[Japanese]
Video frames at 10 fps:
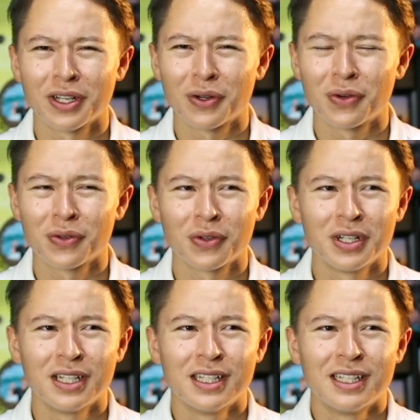題、この
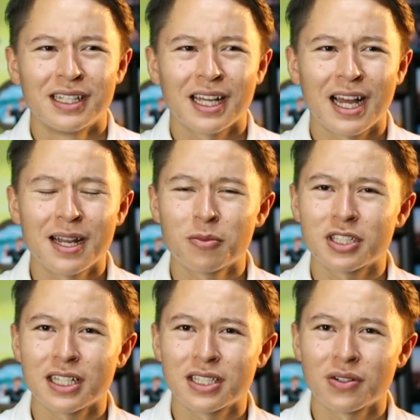金持ち
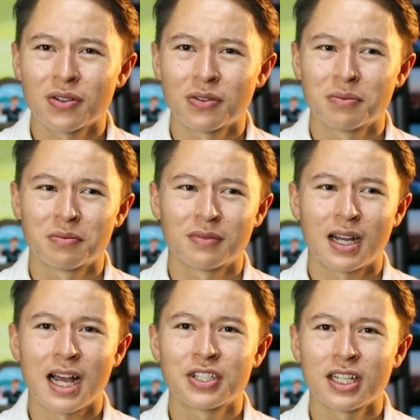たちの
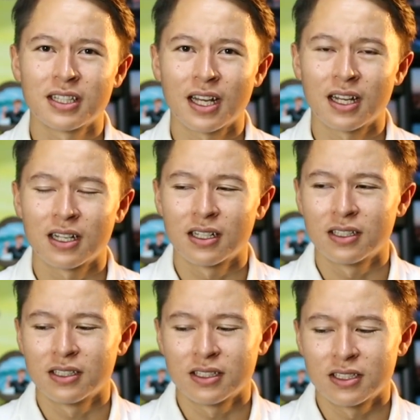アジェンダ
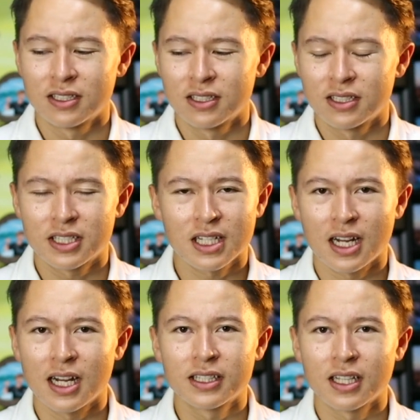しか
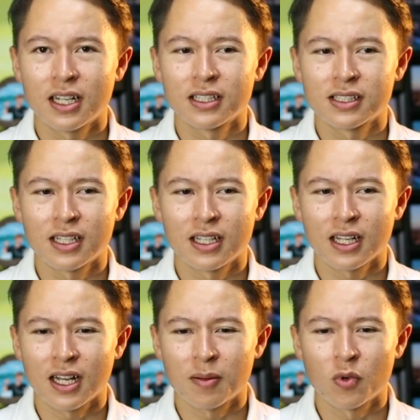入ってないんですね。だ
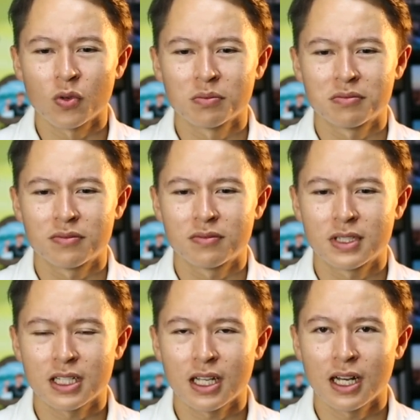からもう
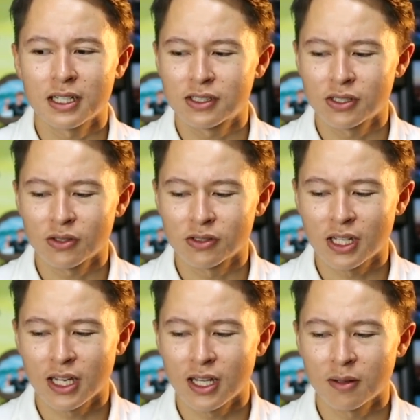力強く
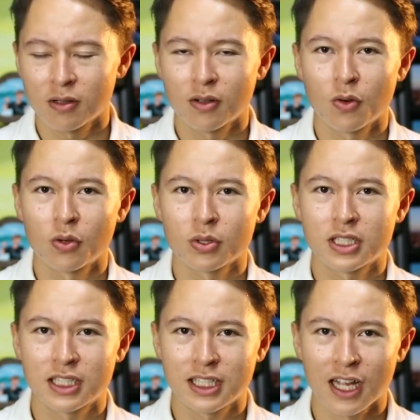懸念を
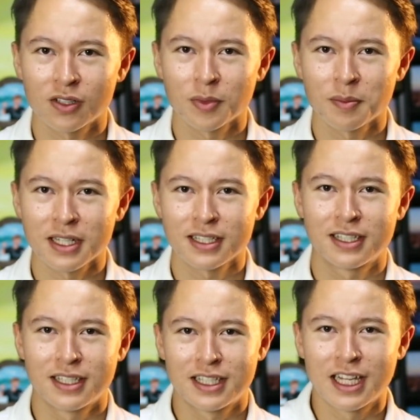したいと思います。
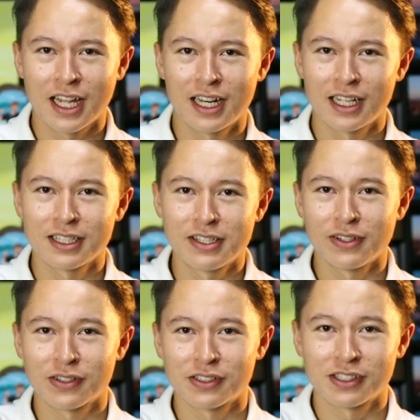力
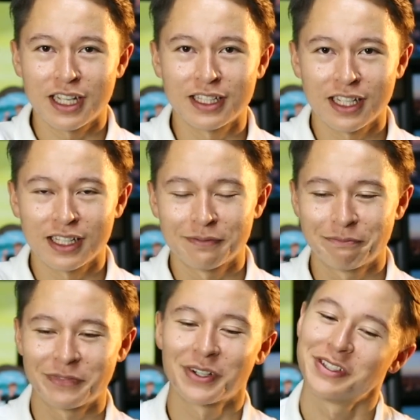強く懸念
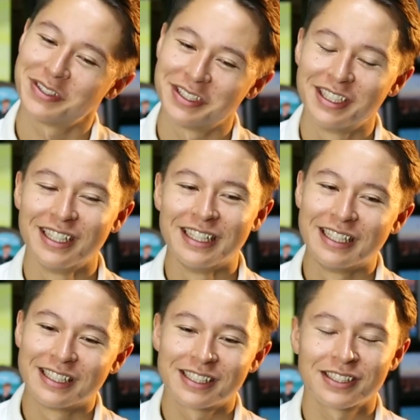という
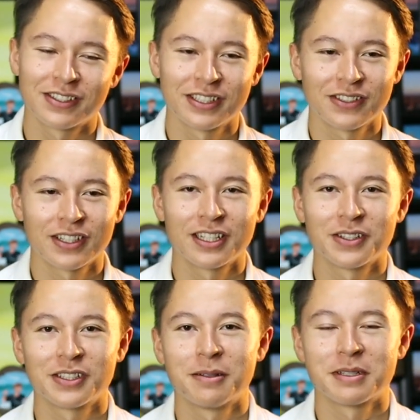すごい表現
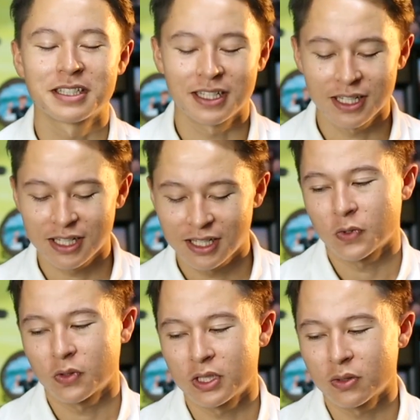力出ましたね。
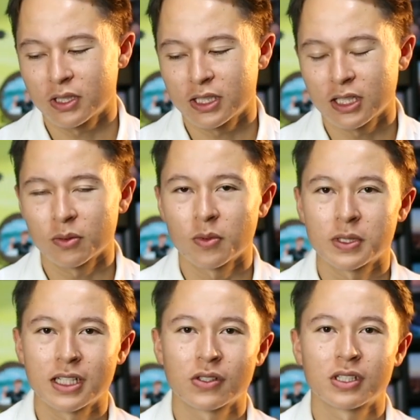本当に乗っていきたいと思いますね。そ